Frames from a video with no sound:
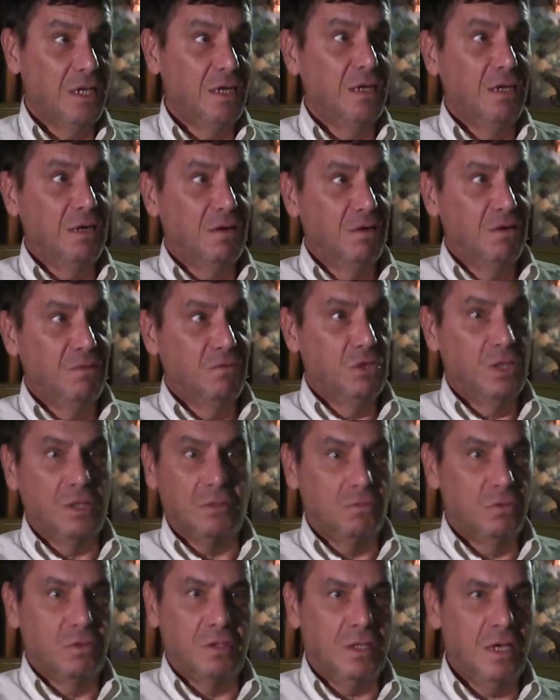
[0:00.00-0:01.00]
Да? А вот
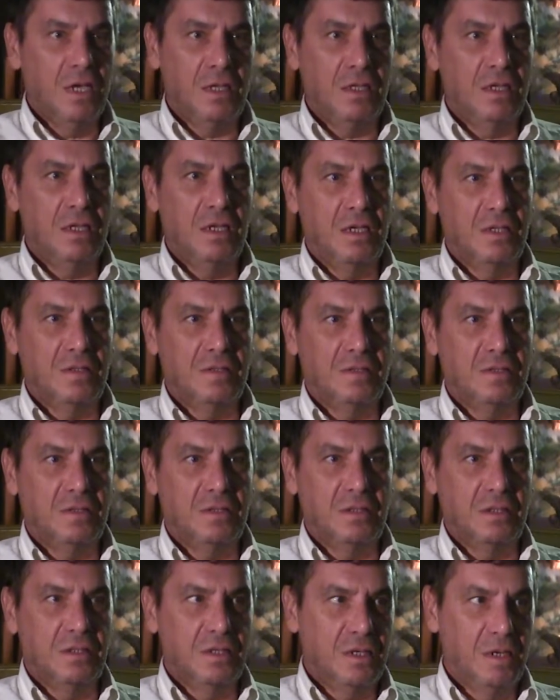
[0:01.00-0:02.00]
это вот, я не
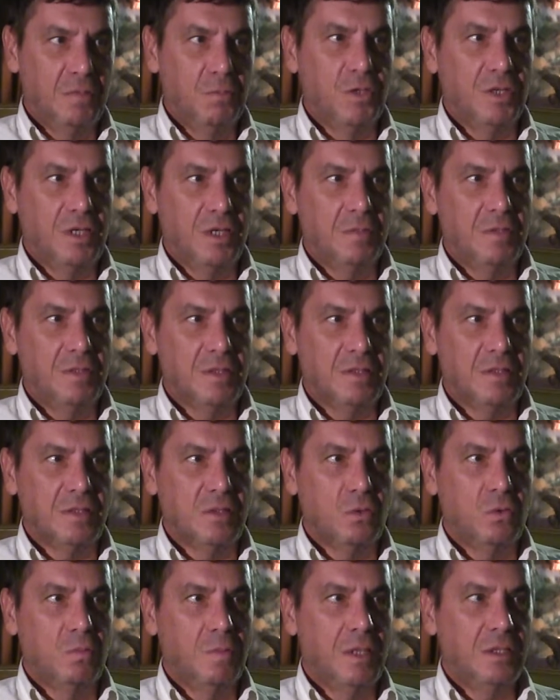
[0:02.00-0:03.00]
работник
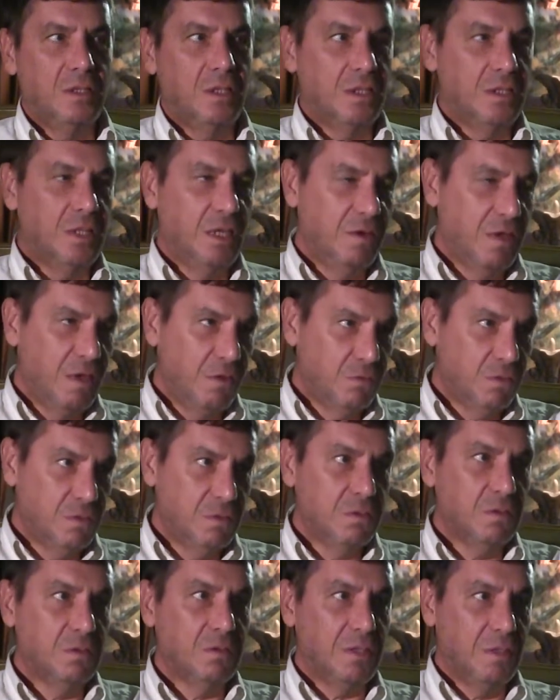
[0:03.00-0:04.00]
бизнес-инкубатора, да, я вот
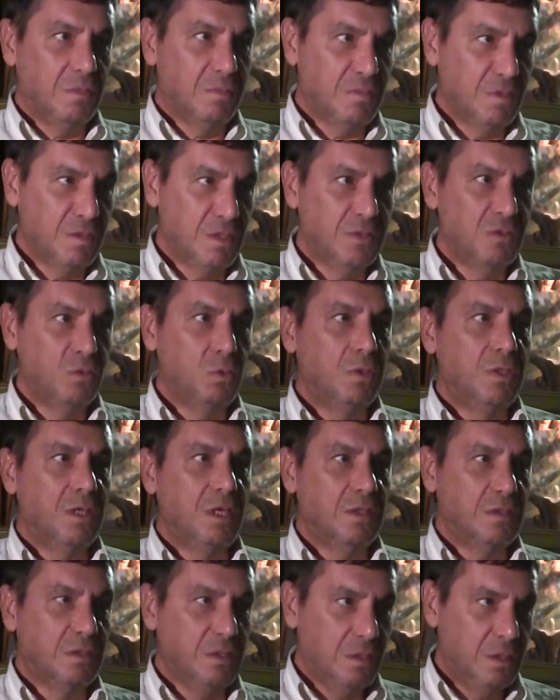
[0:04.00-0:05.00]
э, там
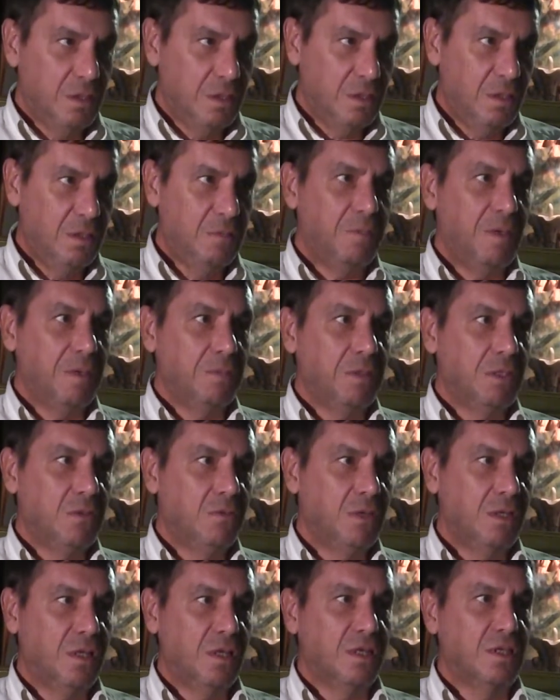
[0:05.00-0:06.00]
консультант и
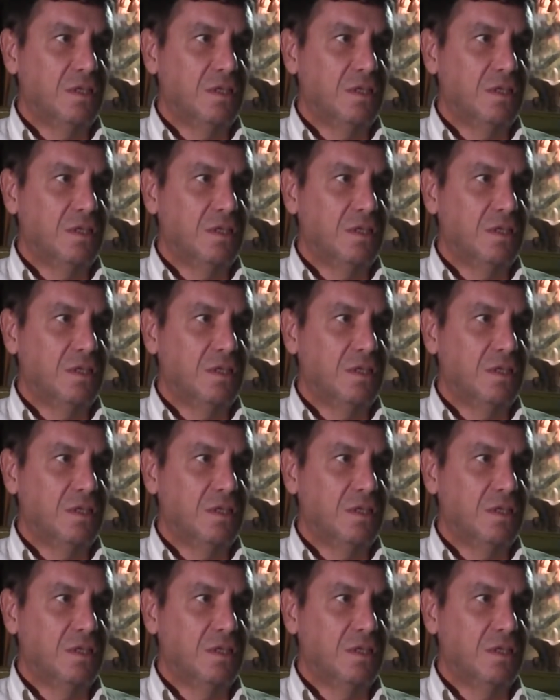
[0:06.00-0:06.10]
преподаватель.